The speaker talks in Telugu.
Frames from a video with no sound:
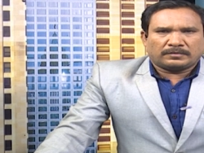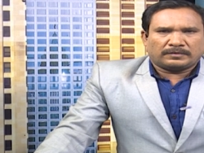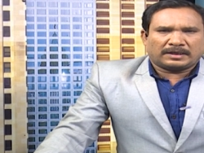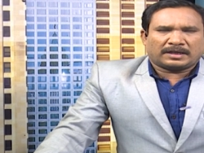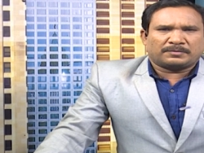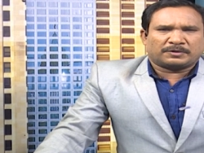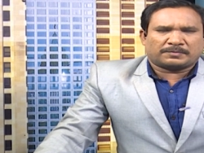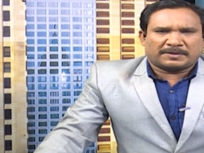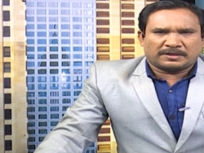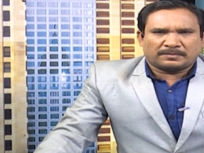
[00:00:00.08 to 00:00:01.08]
వెల్కమ్ టు
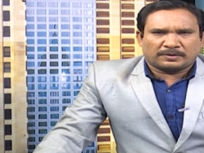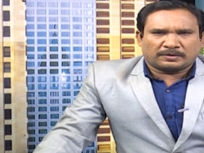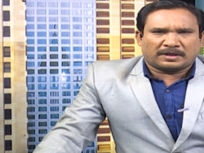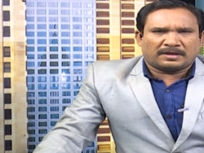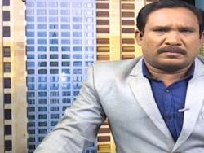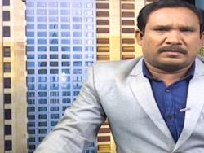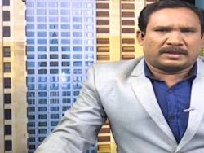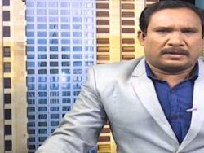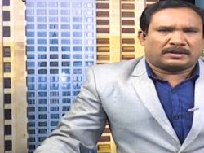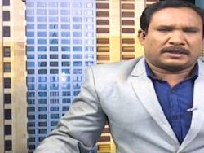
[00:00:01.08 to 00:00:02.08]
స్పెషల్ ప్రోగ్రామ్ నేను
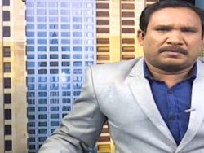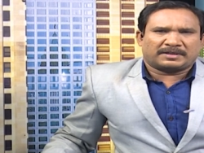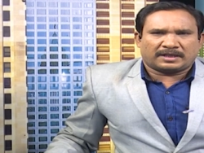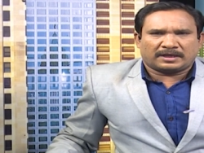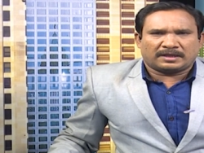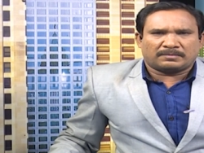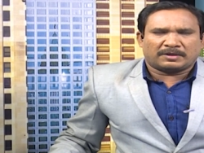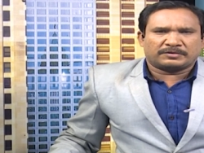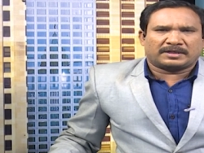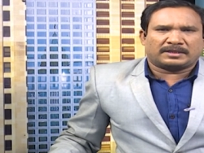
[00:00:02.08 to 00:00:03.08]
లక్ష్మీనారాయణ
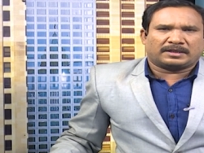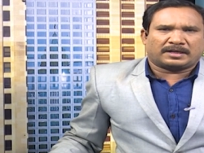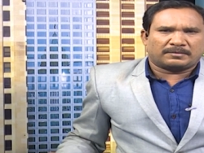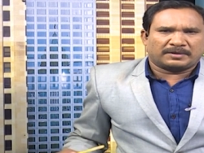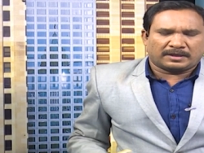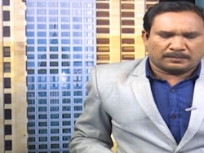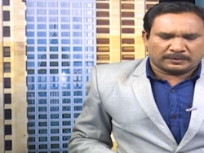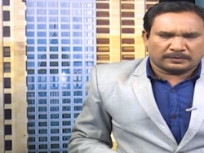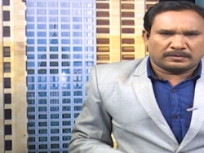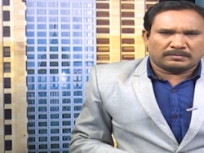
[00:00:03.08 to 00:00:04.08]
బహుజనాధికారం ఇంకెప్పుడు
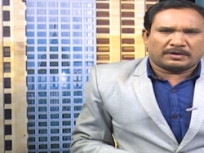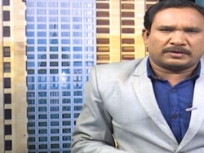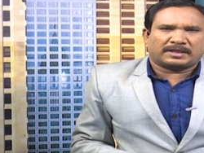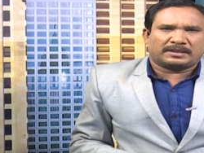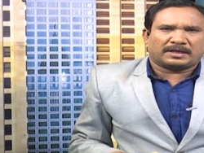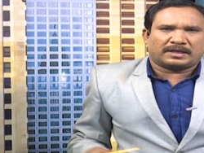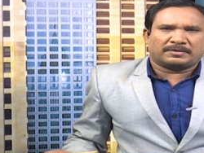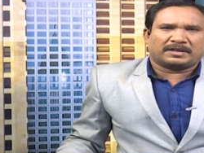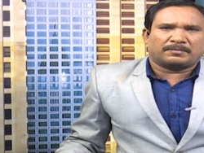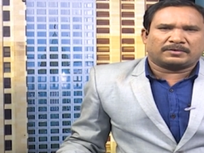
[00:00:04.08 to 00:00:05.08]
బహుజనాధికారం
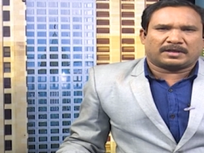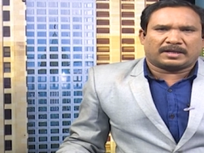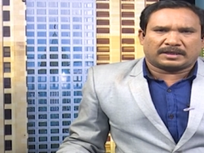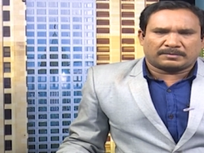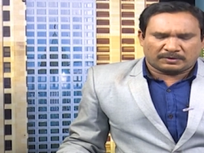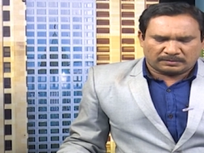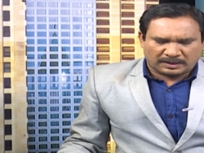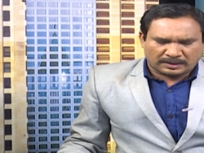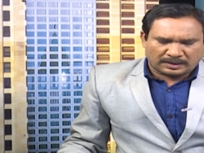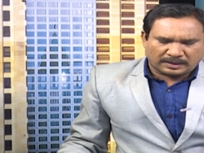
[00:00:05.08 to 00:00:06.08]
ఇంకెప్పుడు కార్యక్రమంలో
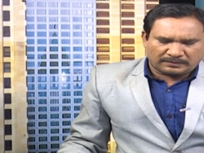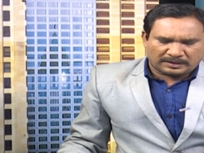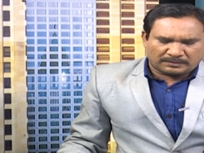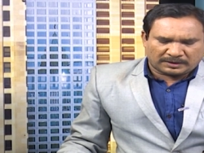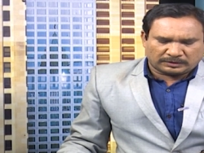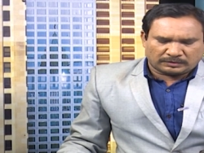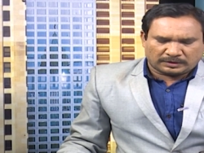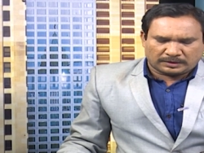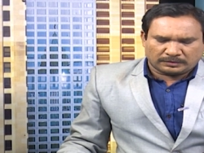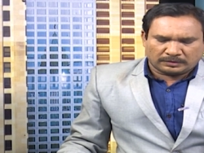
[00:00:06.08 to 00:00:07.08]
భాగంగా ఇవాళ మనతో
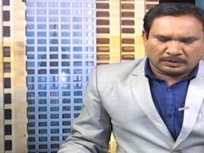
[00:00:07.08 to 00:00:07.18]
ఉన్నారు